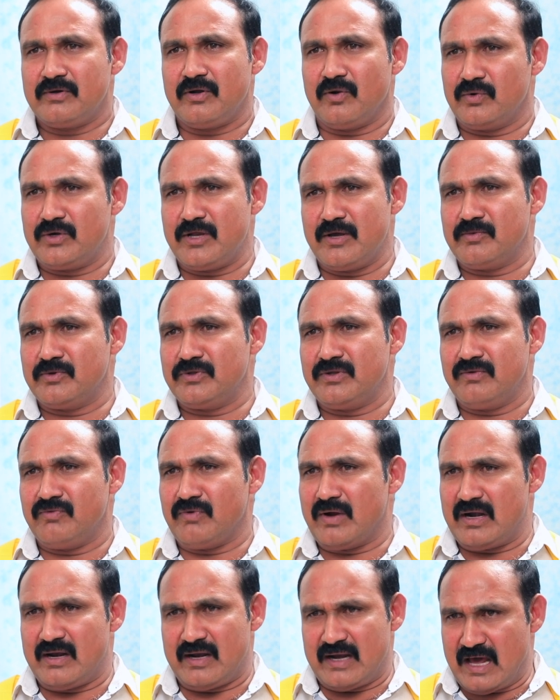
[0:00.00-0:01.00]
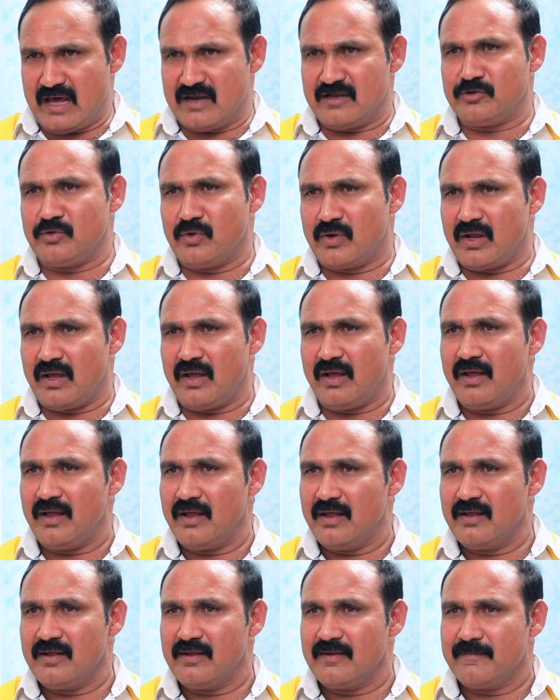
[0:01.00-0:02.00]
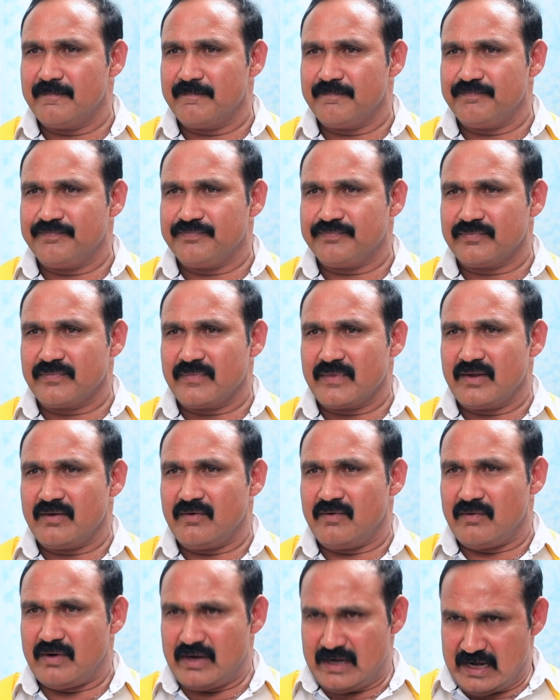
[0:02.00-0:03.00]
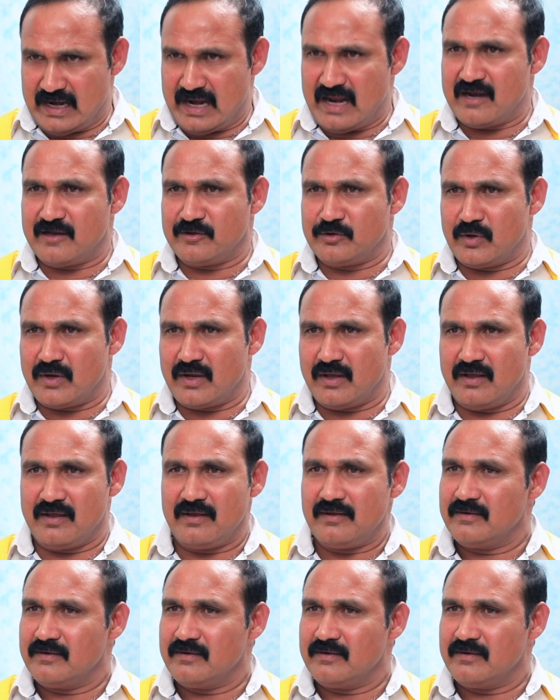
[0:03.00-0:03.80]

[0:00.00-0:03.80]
డౌట్ ఏముంది వాళ్ళ నాన్న దొర వాళ్ళ నాన్న దొర